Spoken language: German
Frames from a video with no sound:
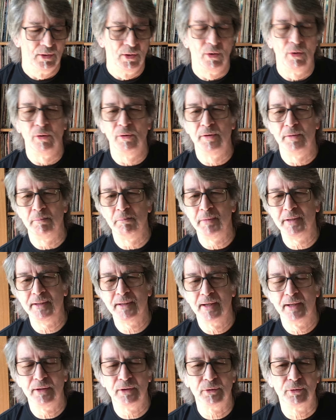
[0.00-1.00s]
und
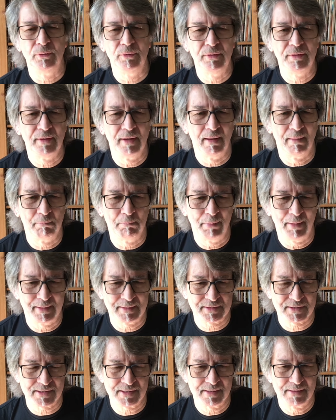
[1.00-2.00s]
Michael Günther am
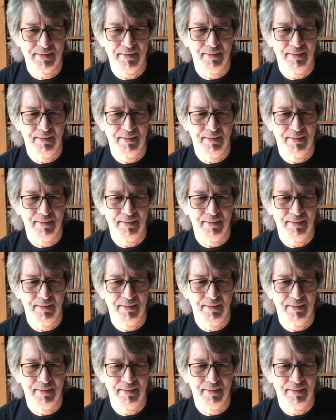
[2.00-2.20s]
Bass.